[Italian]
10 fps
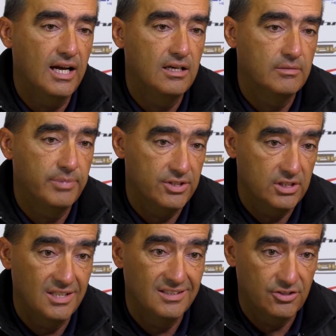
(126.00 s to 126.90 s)
al
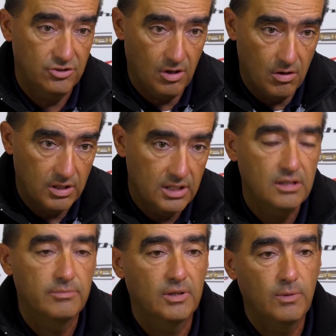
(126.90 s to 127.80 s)
precedente
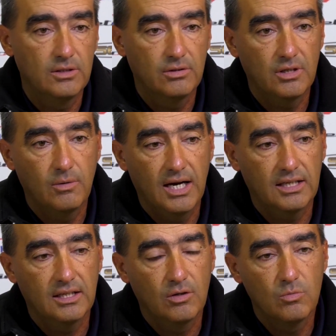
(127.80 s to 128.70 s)
Strong per quanto
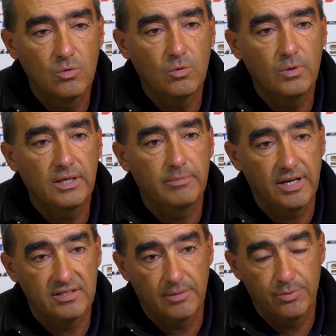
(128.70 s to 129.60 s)
riguarda comunque
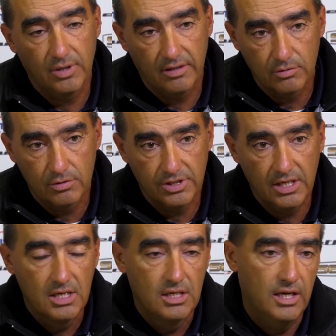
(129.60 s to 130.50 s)
pesche più
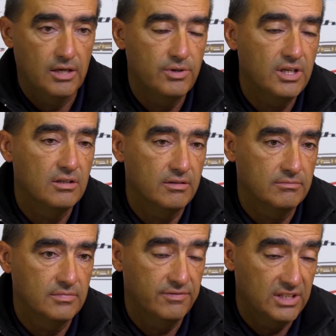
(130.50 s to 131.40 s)
gravose. È un kit
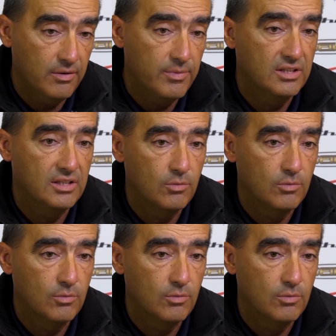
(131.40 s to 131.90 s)
ehm, effettivamente